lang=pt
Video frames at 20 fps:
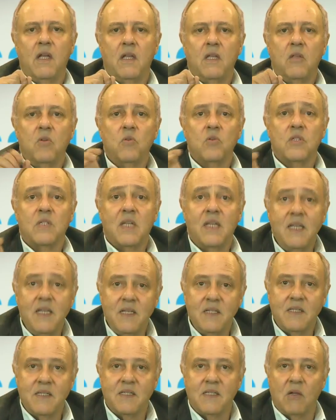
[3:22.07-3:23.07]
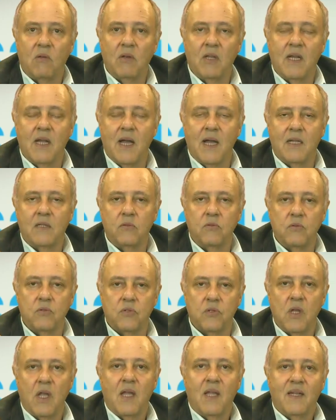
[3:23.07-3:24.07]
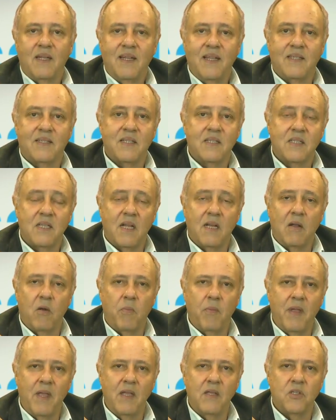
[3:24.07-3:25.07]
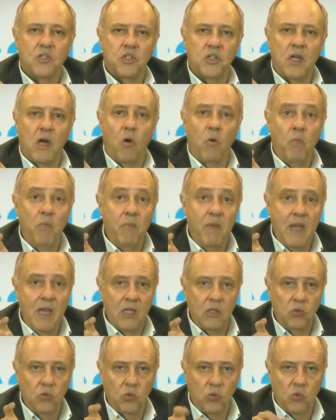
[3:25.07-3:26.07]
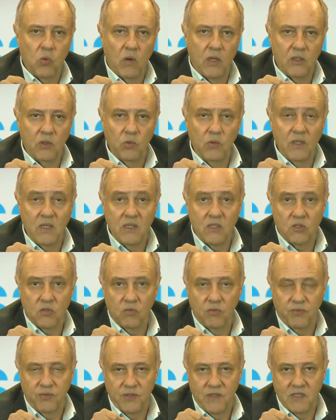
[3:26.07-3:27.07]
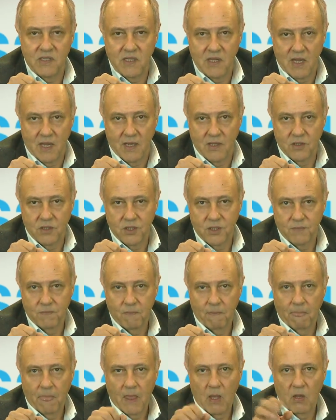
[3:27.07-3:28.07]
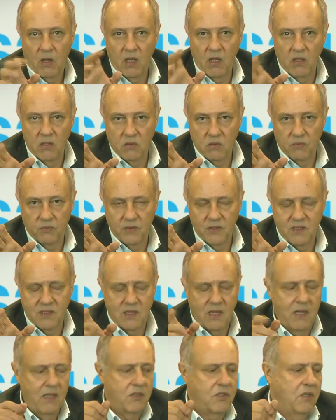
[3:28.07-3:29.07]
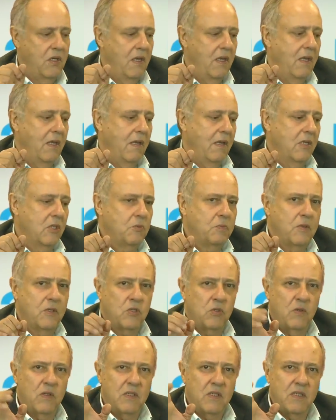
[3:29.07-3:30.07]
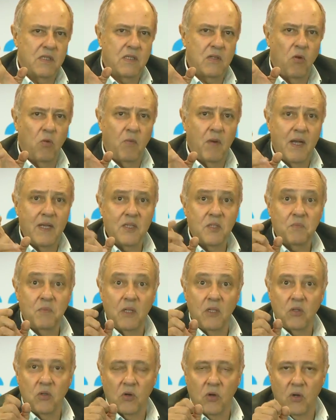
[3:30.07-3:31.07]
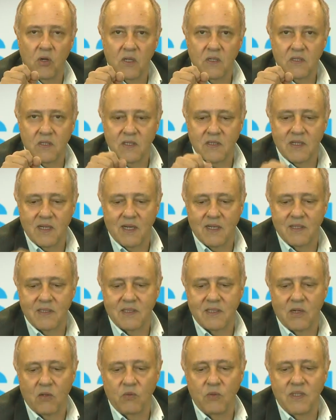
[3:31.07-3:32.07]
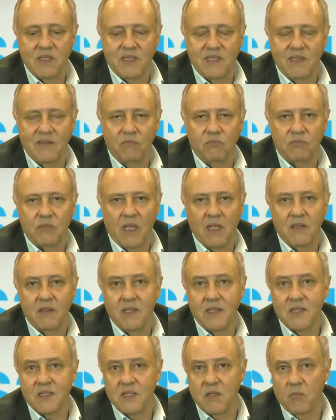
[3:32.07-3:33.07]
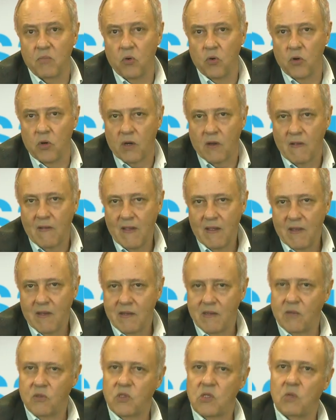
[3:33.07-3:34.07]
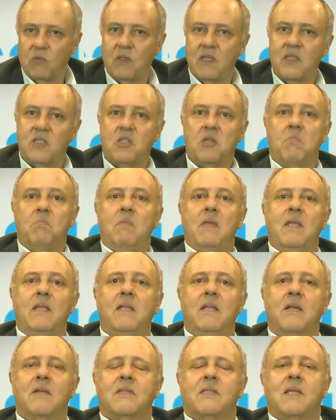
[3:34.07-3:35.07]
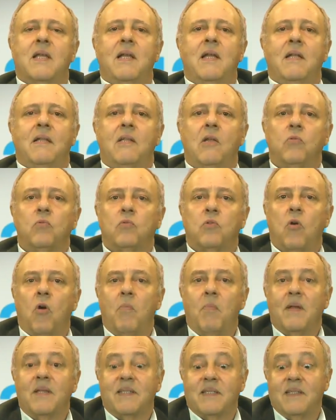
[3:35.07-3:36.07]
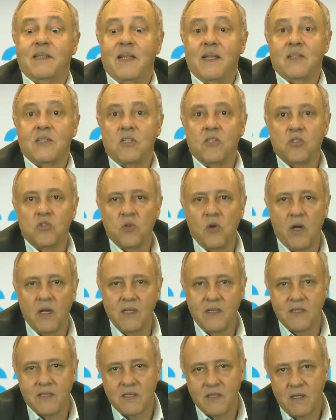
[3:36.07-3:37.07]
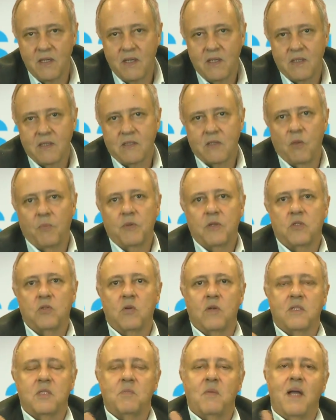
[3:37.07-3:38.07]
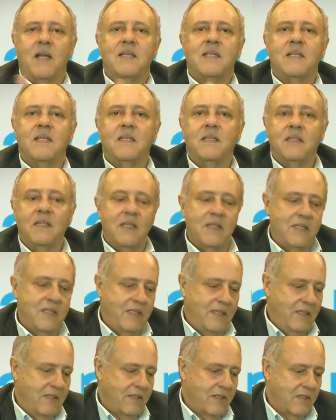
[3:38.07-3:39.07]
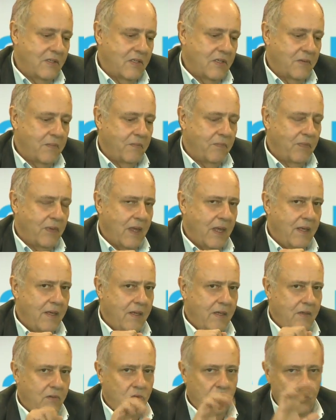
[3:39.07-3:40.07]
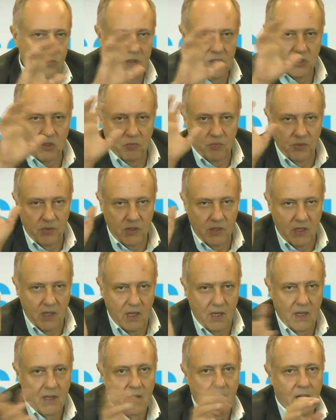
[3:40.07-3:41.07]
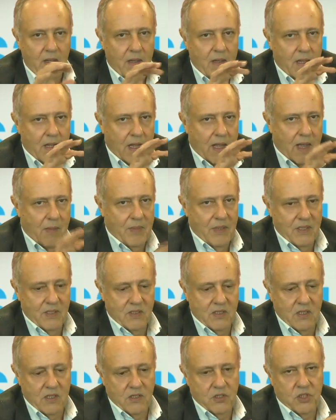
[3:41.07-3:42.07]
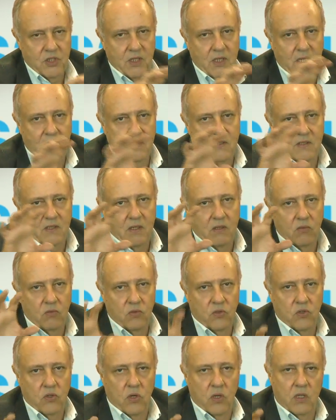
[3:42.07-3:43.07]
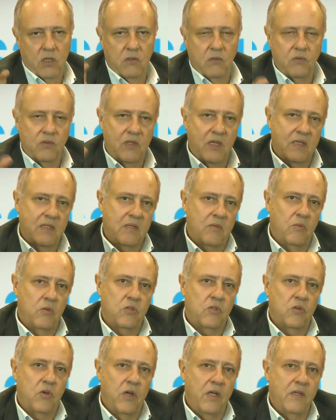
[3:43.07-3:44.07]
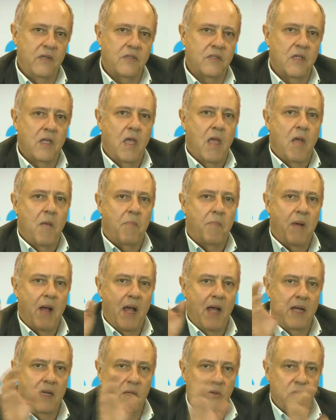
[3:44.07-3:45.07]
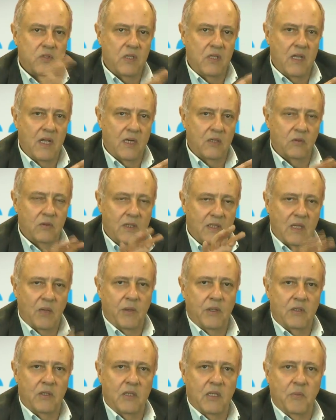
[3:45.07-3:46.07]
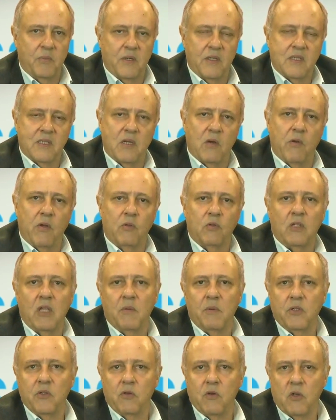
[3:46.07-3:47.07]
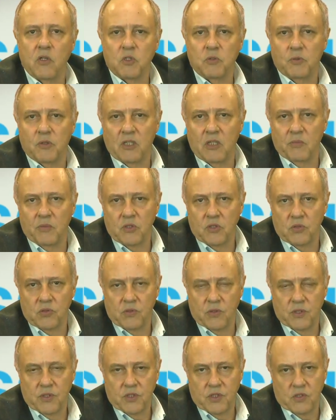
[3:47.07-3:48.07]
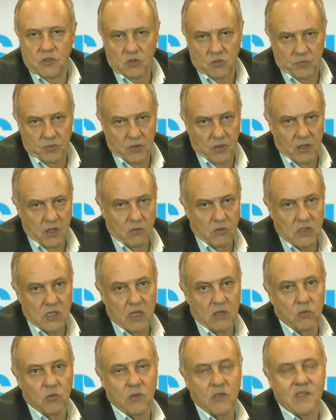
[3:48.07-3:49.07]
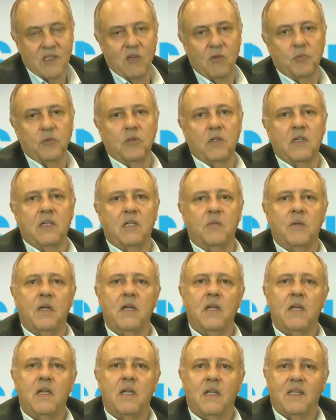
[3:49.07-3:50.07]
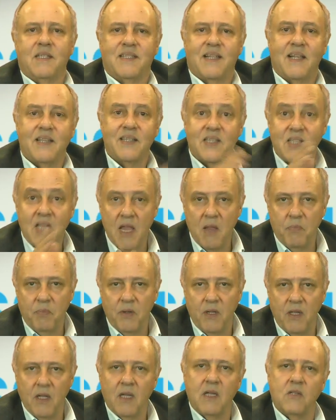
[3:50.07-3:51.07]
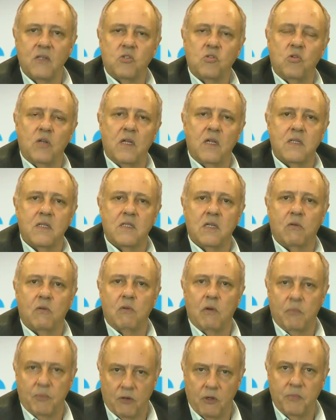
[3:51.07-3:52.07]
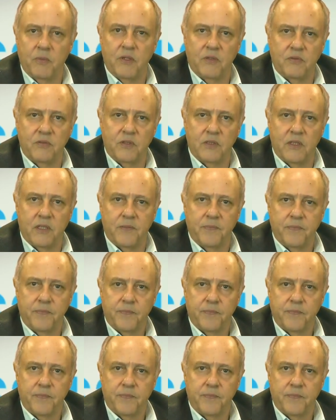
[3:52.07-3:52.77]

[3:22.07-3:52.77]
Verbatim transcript: e os rins estão ligados necessariamente ao medo quando insuficiente. Rim insuficiente, as pessoas estão mais medrosas, elas não, não têm destemor, não são destemidas, não tomam as decisões, são pessoas mais indecisas. Tudo isso porque a medicina chinesa, os órgãos e as emoções para auxiliar no tratamento da depressão é o tema do nosso programa de hoje. Isso porque o Salutes é um programa que está sempre em ressonância com a própria vida.